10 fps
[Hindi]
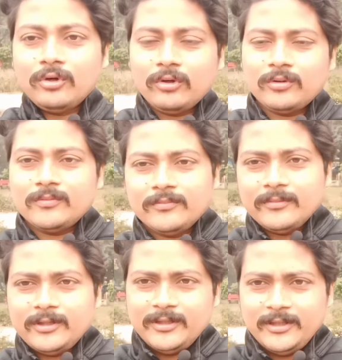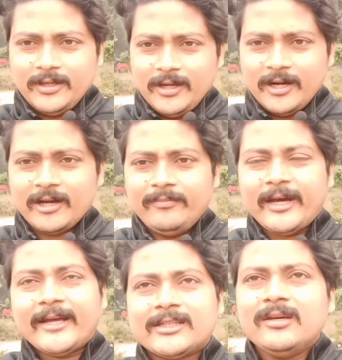तो अगर हम
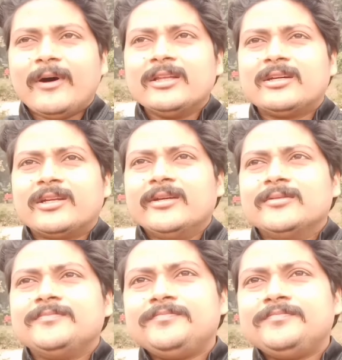डेथ की बात करें